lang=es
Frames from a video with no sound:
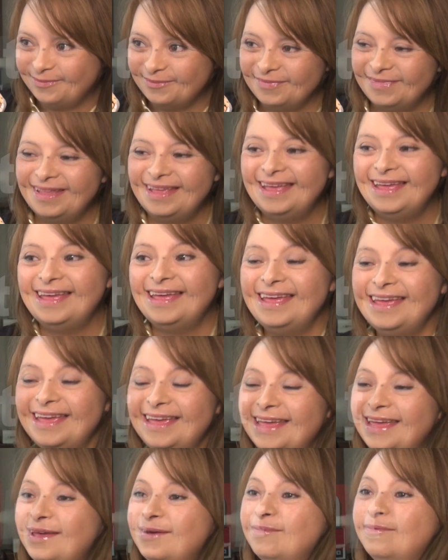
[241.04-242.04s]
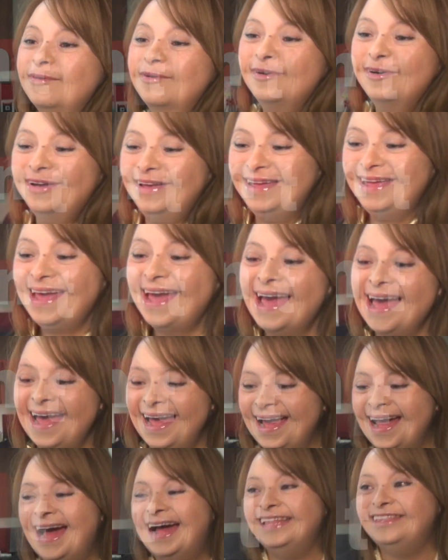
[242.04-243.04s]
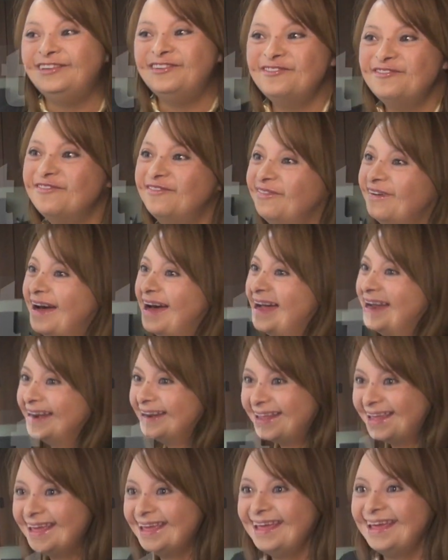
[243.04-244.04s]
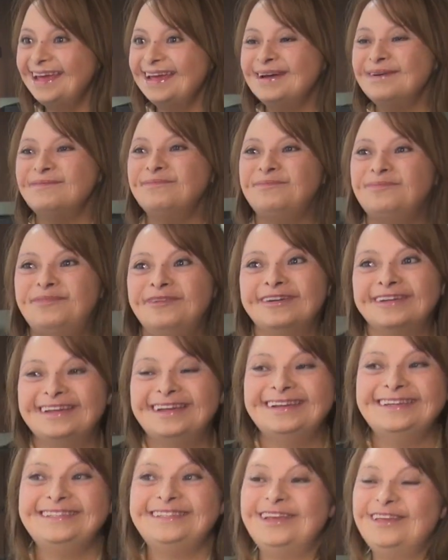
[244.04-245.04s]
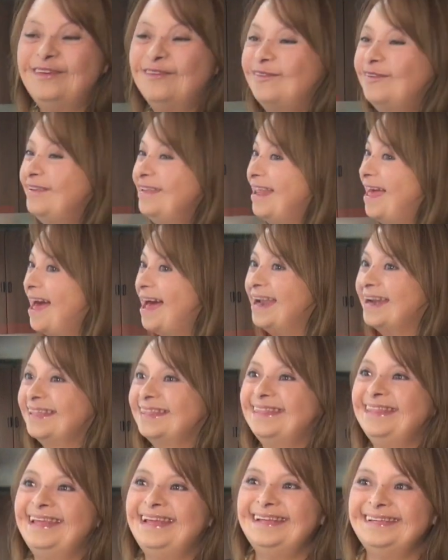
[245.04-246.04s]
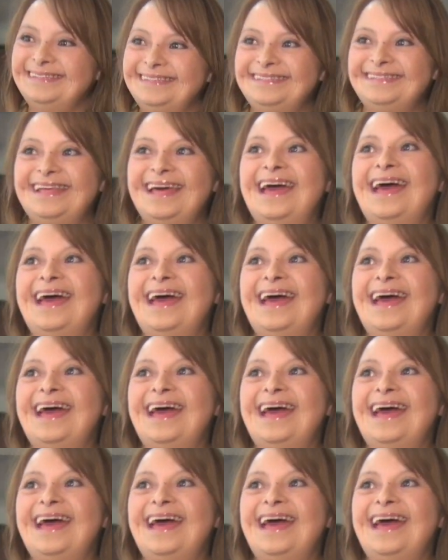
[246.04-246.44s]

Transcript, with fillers: Claro. Y voy a triunfar porque soy una artista.